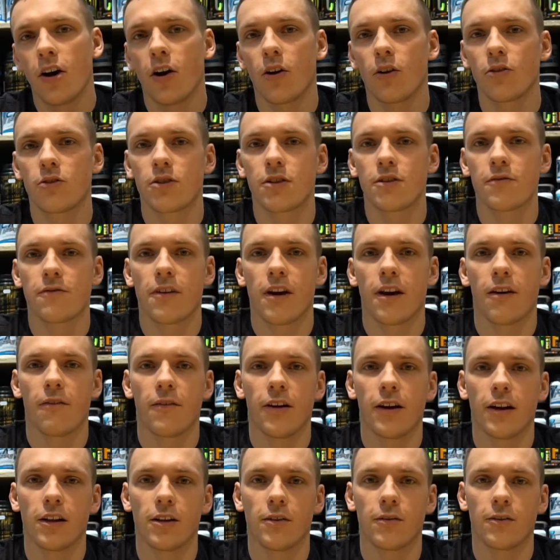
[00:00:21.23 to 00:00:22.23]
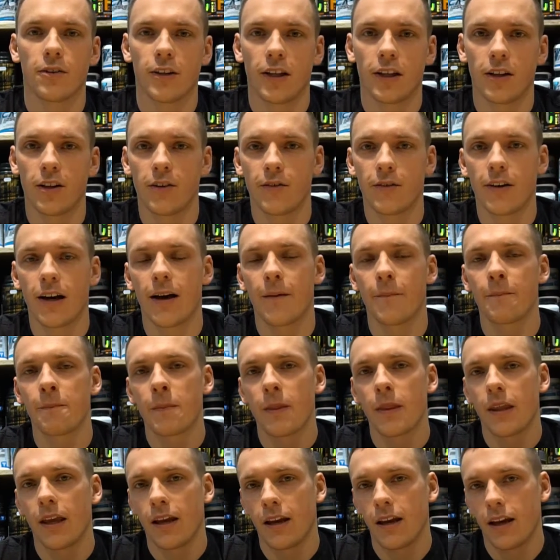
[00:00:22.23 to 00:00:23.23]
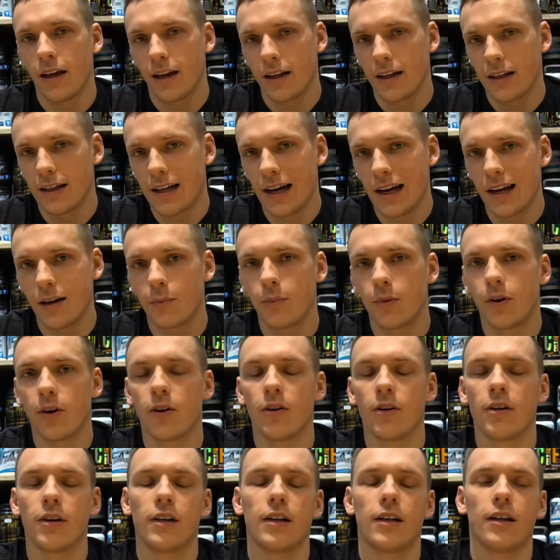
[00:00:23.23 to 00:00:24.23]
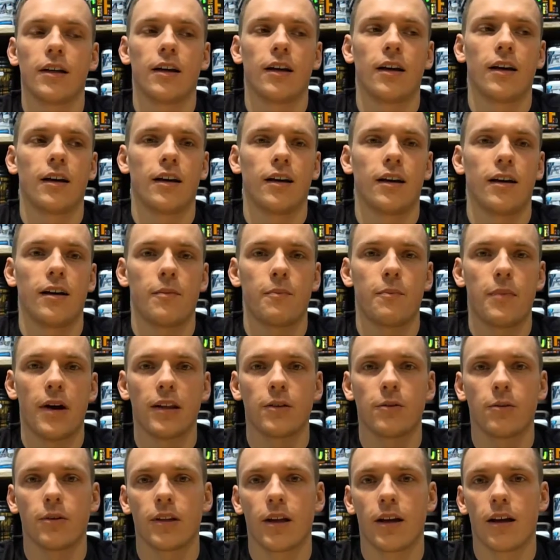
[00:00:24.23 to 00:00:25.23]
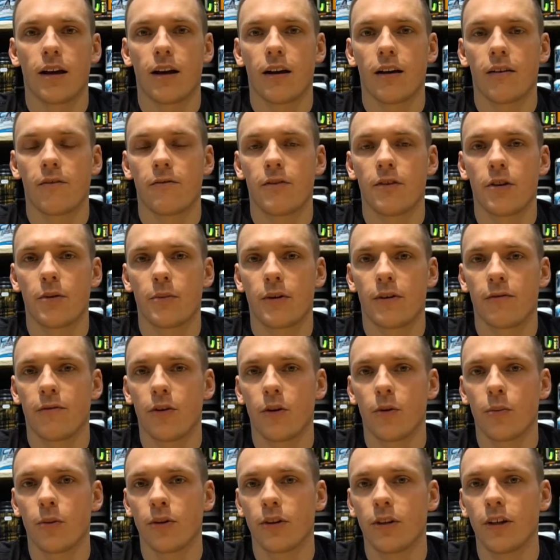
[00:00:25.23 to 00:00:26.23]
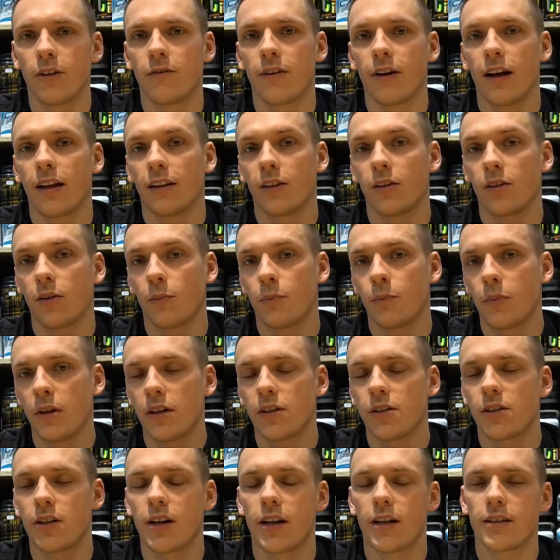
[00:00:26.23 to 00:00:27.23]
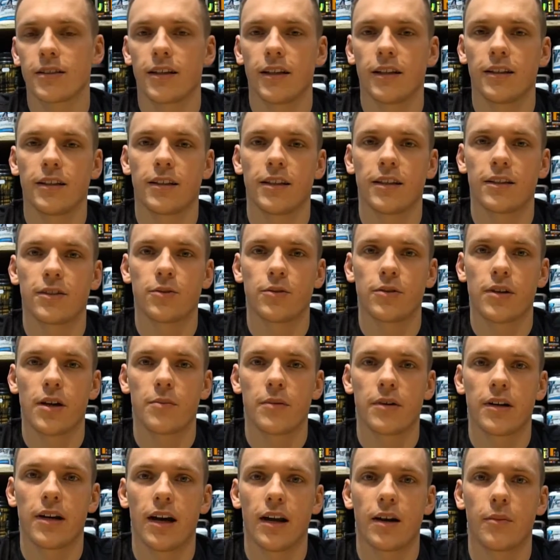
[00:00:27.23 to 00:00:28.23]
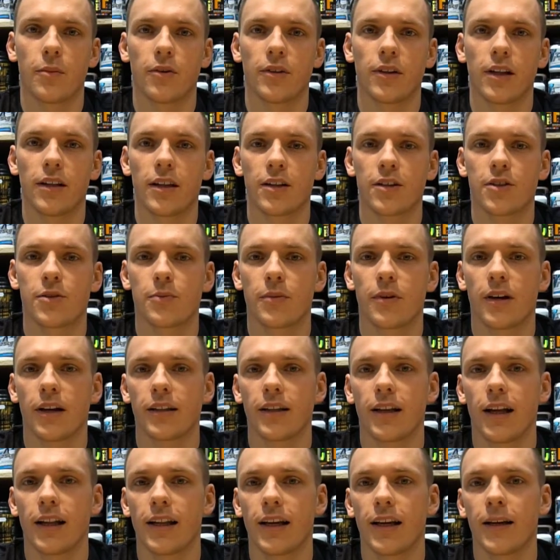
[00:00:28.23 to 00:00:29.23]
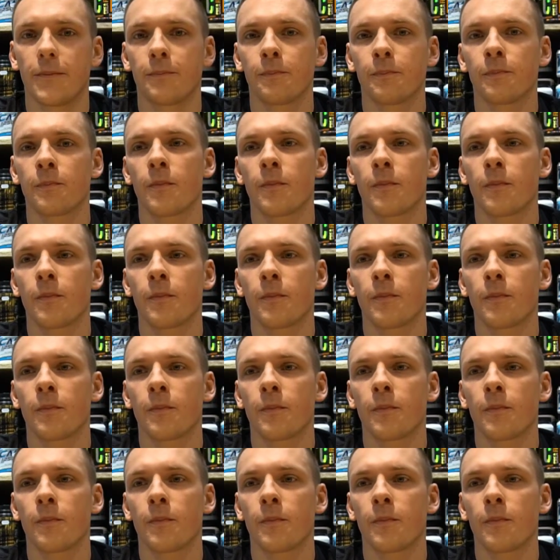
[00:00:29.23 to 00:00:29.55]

Odżywka węglowodanowa, Carbo e, padło na firmę Formotiva. To pierwszy raz, kiedy testujemy Carbo na naszym kanale.